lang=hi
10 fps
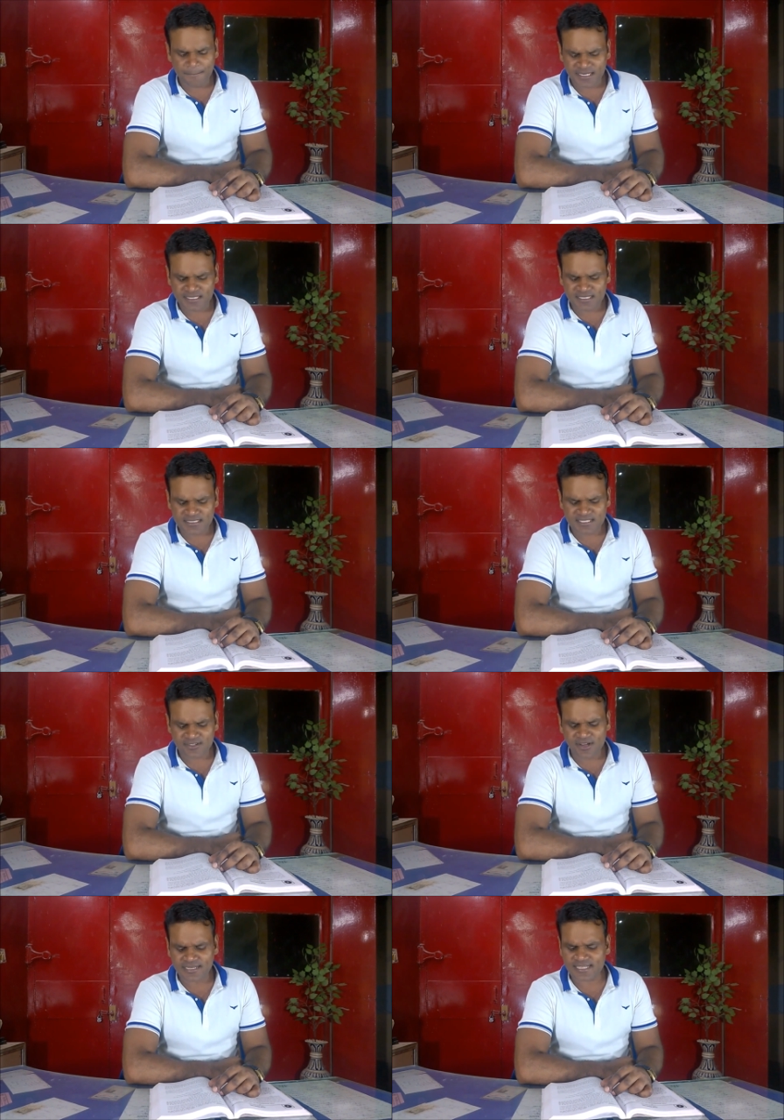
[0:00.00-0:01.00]
बट
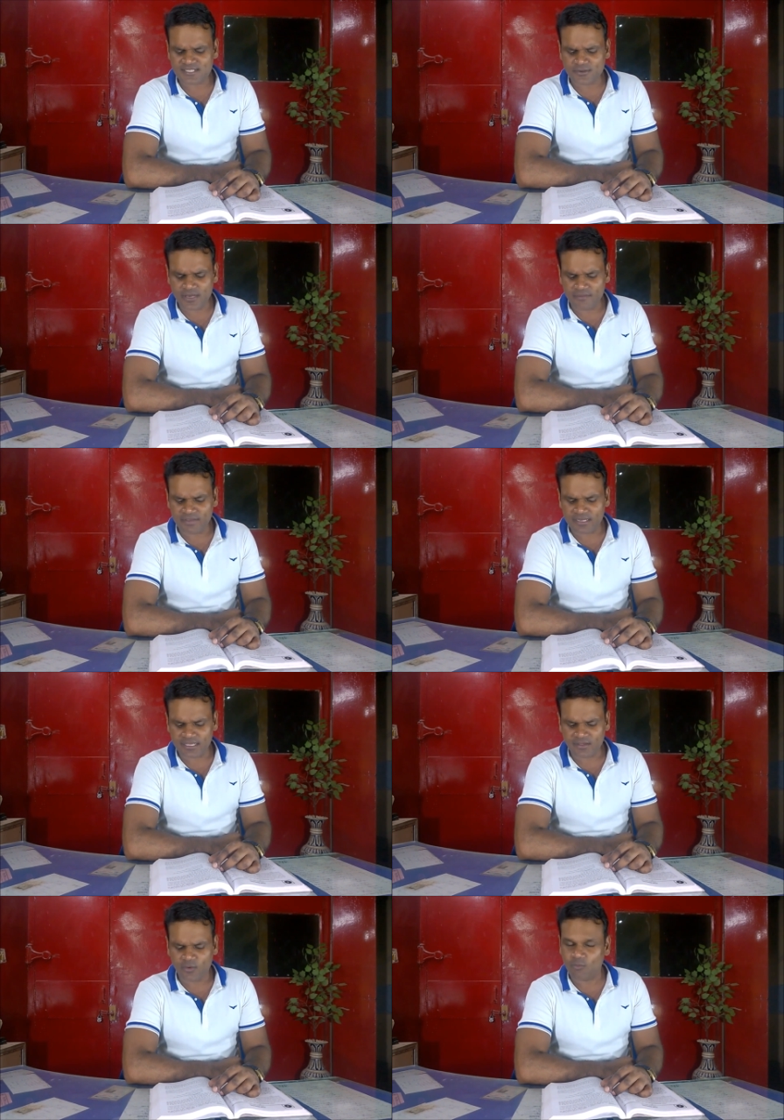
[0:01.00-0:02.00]
डिड नॉट एक्ट सो
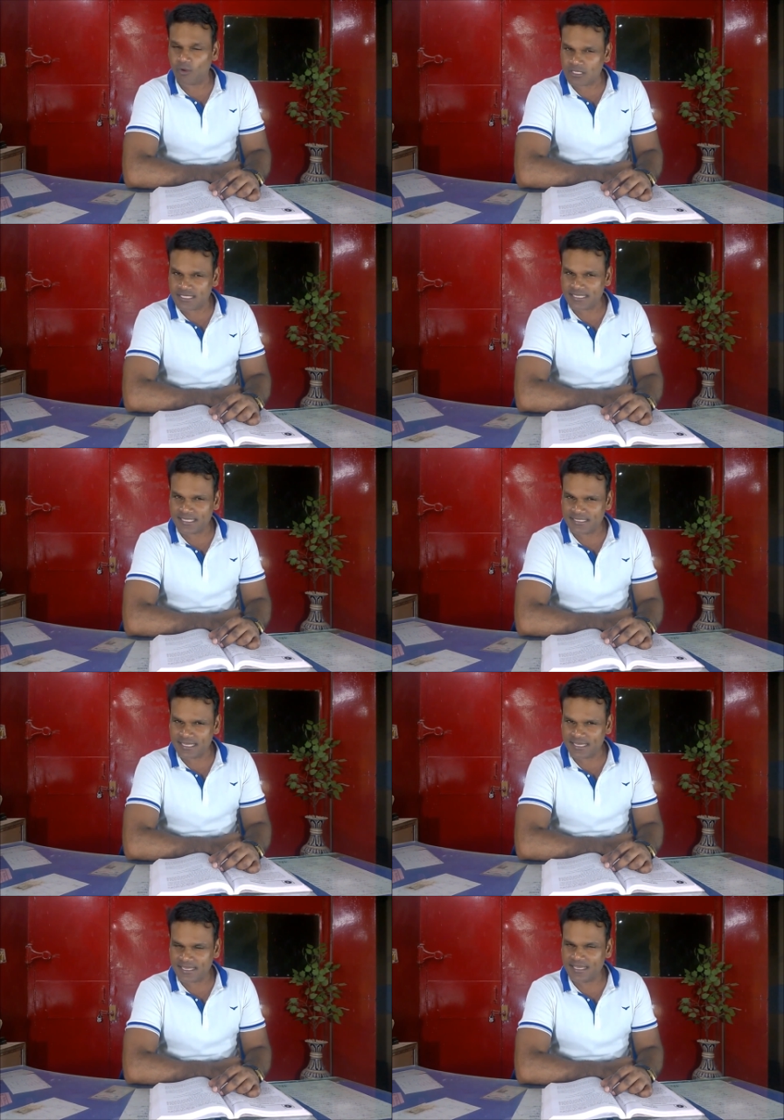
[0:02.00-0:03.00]
लविंगली वॉज दैट द
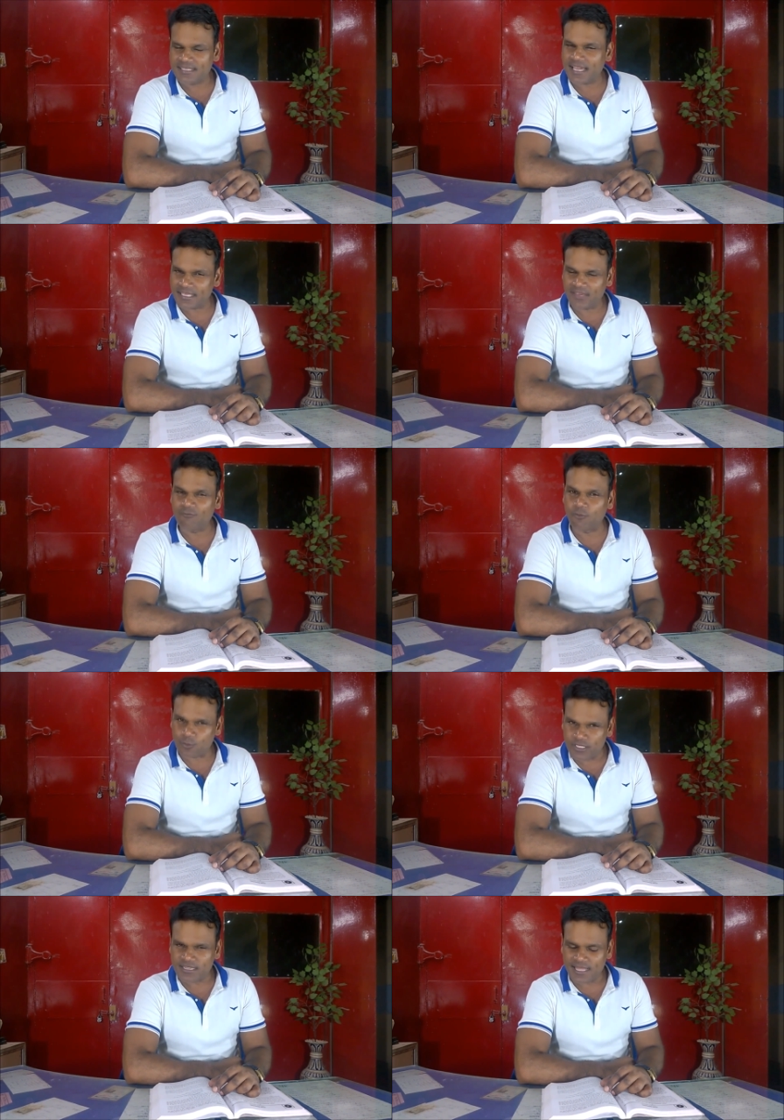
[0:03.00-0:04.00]
डे क्या ये
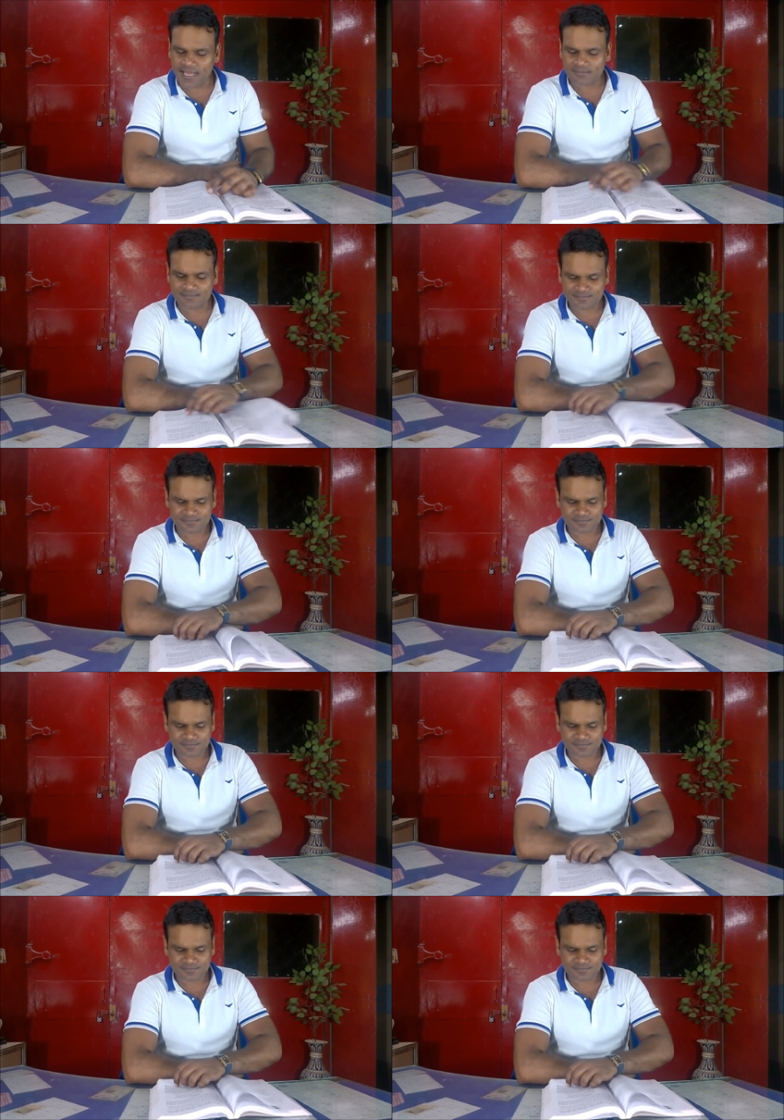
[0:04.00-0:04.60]
वो दिन था